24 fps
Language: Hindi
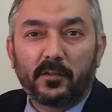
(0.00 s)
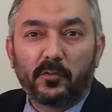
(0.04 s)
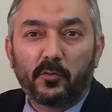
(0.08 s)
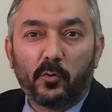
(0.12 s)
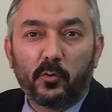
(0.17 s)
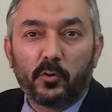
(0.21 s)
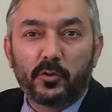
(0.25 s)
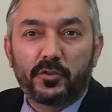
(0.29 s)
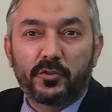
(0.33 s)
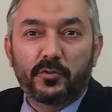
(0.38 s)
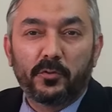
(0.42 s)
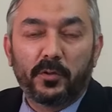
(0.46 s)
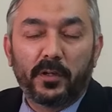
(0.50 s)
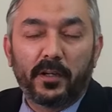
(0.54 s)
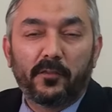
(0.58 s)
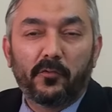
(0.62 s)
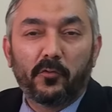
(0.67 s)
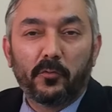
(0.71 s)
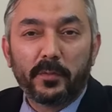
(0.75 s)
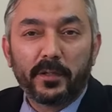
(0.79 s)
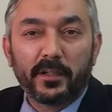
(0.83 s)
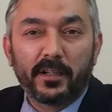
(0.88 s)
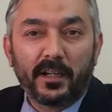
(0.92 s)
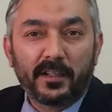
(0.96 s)
गोश्त जो है वो
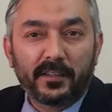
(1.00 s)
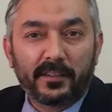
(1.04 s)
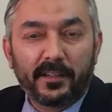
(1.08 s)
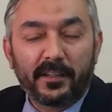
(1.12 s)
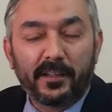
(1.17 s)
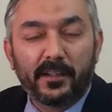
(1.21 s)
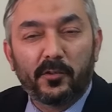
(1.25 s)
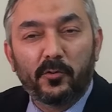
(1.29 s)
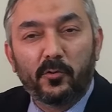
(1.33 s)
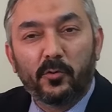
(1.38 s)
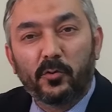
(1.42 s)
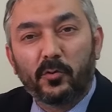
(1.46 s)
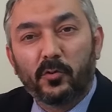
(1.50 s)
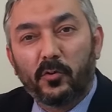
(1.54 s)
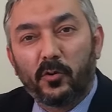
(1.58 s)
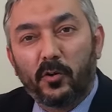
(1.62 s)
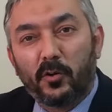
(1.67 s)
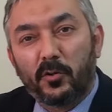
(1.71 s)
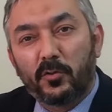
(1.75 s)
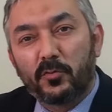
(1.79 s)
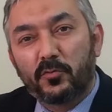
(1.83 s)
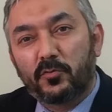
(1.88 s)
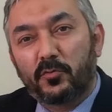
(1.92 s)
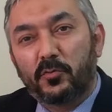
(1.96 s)
भी खाते हैं लोग
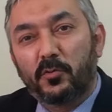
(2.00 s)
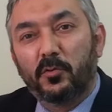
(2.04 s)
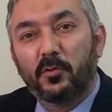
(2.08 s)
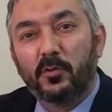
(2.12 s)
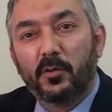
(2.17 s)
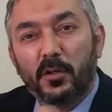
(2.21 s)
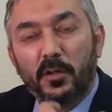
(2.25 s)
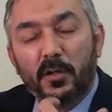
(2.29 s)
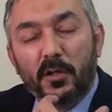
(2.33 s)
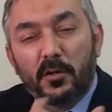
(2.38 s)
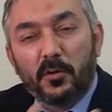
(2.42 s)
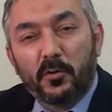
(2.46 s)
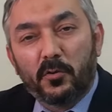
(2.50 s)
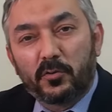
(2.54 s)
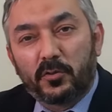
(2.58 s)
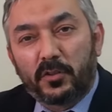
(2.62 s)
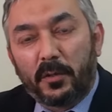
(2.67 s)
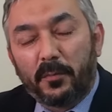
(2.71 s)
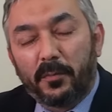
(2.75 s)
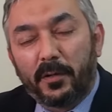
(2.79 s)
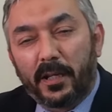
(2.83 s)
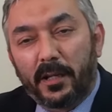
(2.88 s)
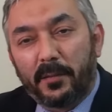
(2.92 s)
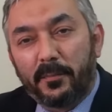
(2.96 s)
और उसको उसके
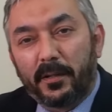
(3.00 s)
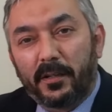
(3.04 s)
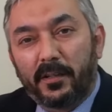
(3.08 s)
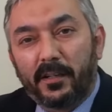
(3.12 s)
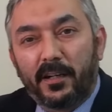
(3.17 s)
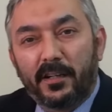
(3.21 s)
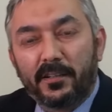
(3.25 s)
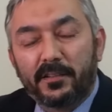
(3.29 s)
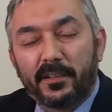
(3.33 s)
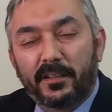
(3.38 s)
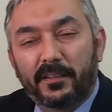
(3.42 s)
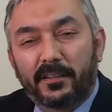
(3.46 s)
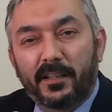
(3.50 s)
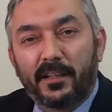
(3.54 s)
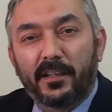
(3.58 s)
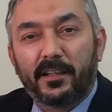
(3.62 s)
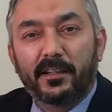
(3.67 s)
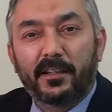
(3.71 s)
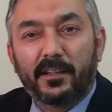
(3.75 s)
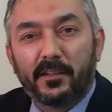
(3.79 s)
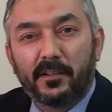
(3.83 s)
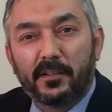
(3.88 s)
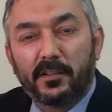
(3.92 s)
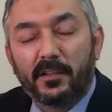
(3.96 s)
बारे में कहा जाता है
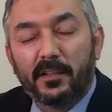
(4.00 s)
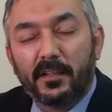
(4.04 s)
कि